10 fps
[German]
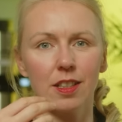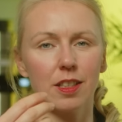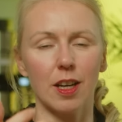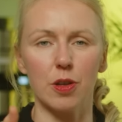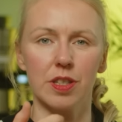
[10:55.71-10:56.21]

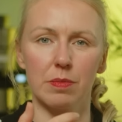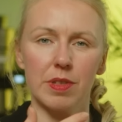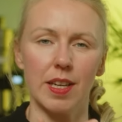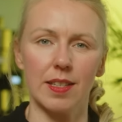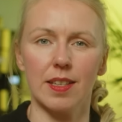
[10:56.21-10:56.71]
die aus einem
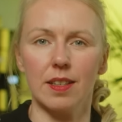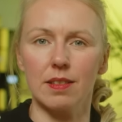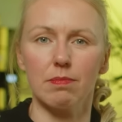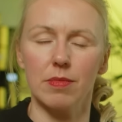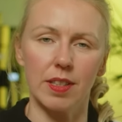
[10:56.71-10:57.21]
sehr sehr
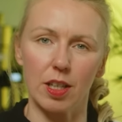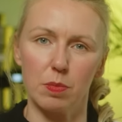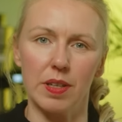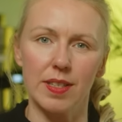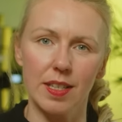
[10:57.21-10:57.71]
sag ich
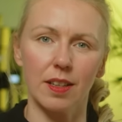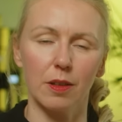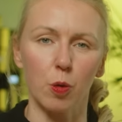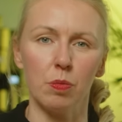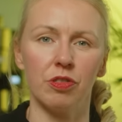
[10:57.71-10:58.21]
mal sicheren
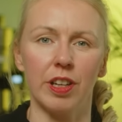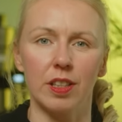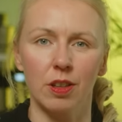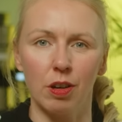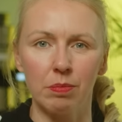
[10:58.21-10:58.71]
Umfeld
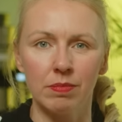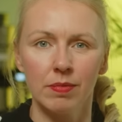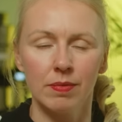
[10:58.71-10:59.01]
kommen.